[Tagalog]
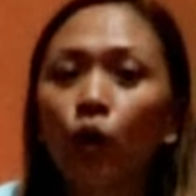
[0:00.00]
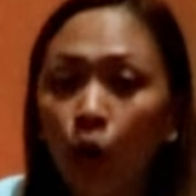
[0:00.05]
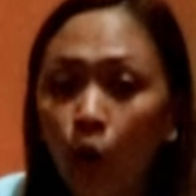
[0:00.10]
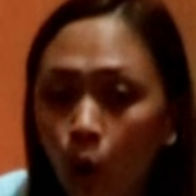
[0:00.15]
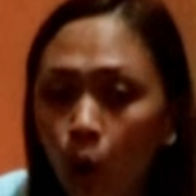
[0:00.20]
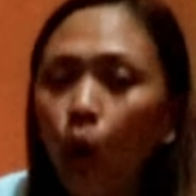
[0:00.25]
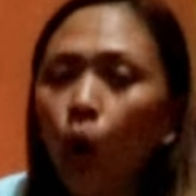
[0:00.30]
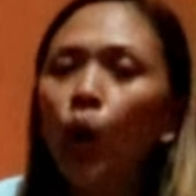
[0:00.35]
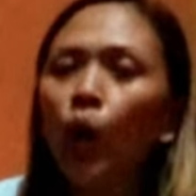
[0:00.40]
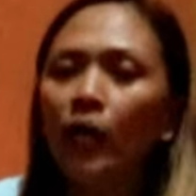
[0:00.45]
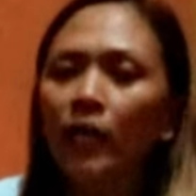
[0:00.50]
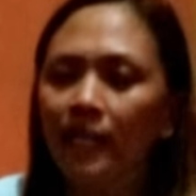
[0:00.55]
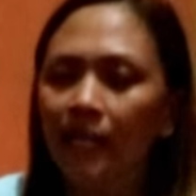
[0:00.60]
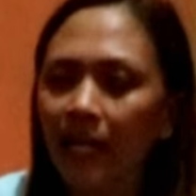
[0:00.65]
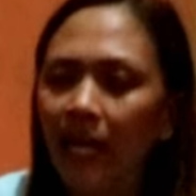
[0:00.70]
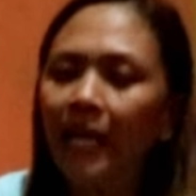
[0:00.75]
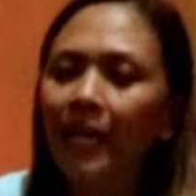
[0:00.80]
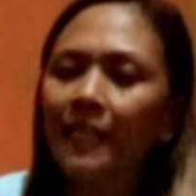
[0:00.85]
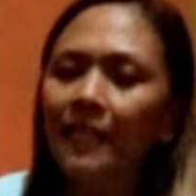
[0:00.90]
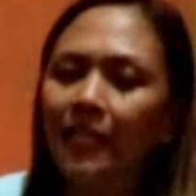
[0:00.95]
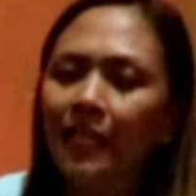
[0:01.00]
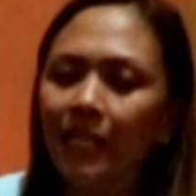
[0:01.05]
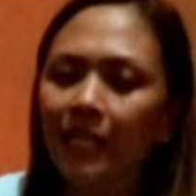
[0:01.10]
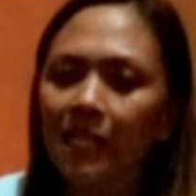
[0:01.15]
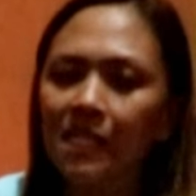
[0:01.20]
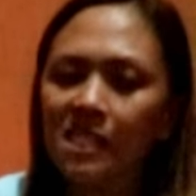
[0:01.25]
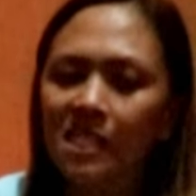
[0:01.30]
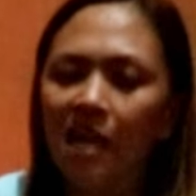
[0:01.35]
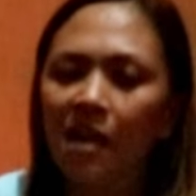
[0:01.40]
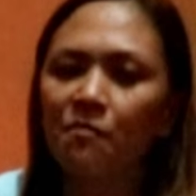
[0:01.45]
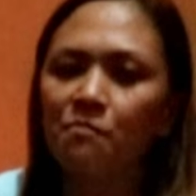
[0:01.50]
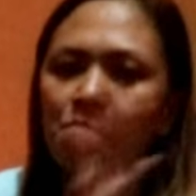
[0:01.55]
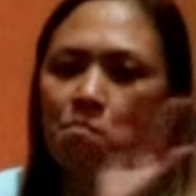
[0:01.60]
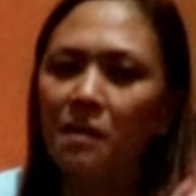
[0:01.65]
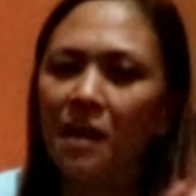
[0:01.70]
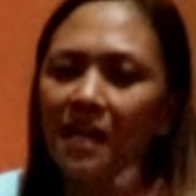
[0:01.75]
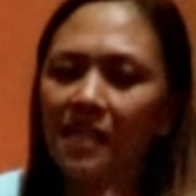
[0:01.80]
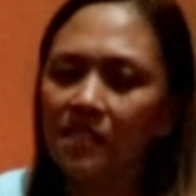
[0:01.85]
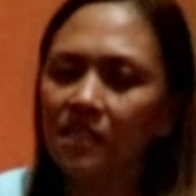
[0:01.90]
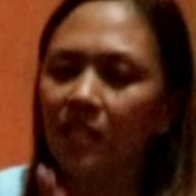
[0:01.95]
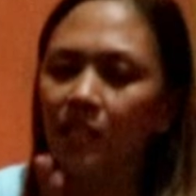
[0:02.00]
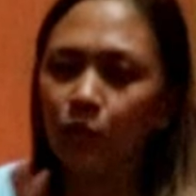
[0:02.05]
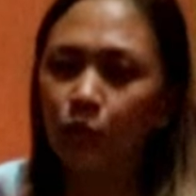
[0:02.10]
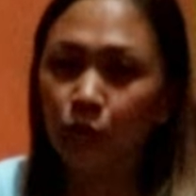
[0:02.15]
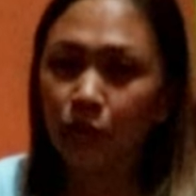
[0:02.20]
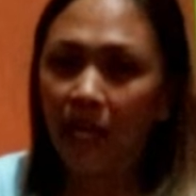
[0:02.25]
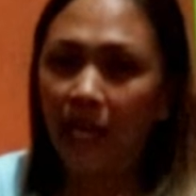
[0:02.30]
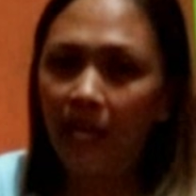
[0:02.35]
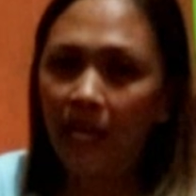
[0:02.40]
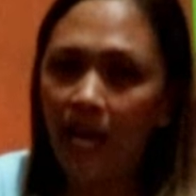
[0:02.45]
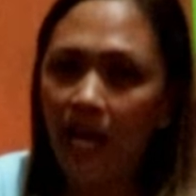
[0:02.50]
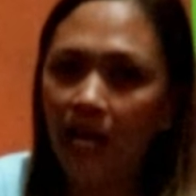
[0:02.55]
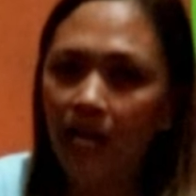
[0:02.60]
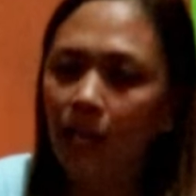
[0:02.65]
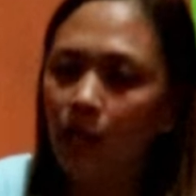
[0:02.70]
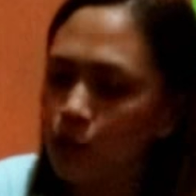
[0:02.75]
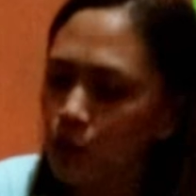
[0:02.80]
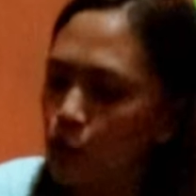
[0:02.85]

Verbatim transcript: Oo, nagana talaga siya, plastic to tela.